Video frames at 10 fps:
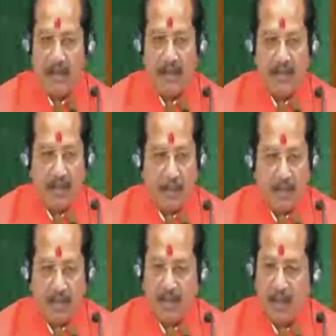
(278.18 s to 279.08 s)
है
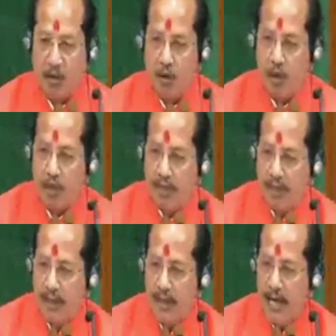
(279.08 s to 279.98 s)
सबके सहयोग से
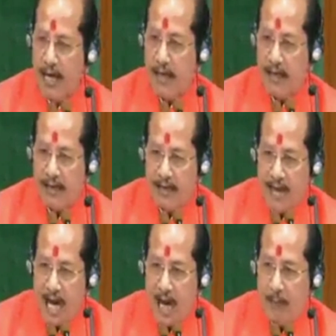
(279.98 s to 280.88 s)

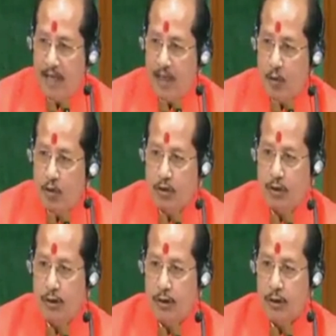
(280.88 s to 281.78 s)
लेकिन आपके उस
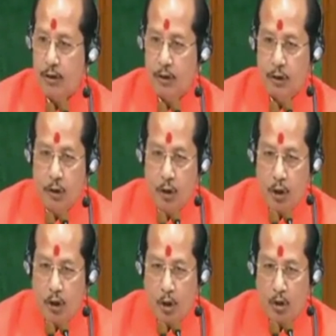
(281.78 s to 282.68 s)

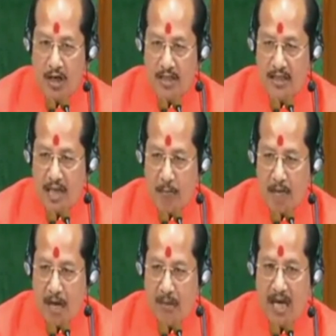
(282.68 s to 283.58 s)
जीरो टॉलरेंस का
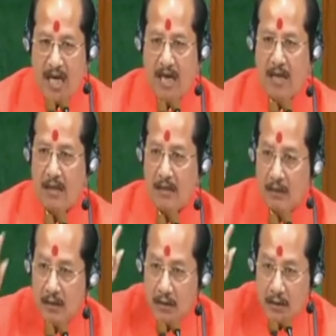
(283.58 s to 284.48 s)
मामला
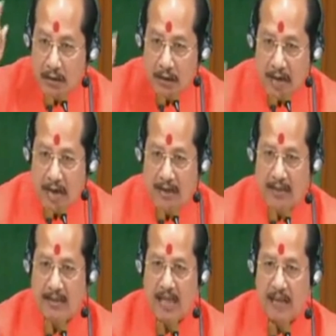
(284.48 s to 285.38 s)
न्याय
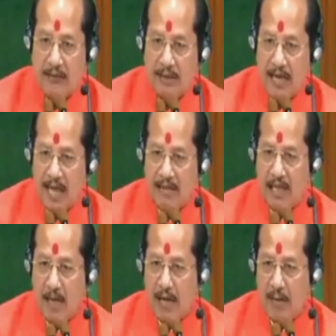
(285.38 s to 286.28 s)
के साथ विकास
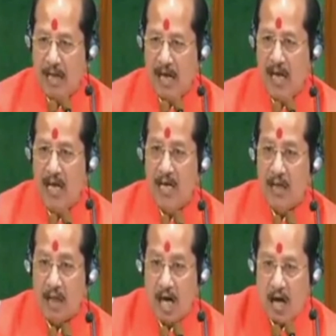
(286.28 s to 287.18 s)
का मामला
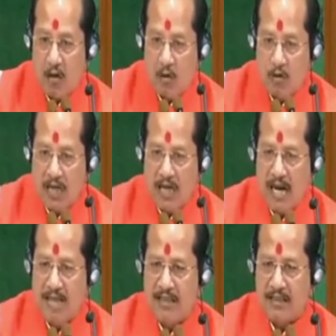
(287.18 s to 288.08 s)
कानून का
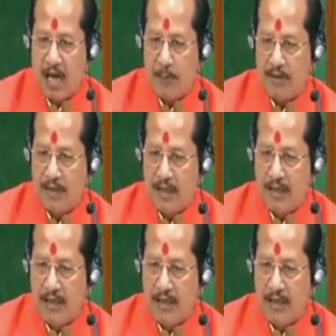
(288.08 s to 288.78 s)
राज स्थापित करने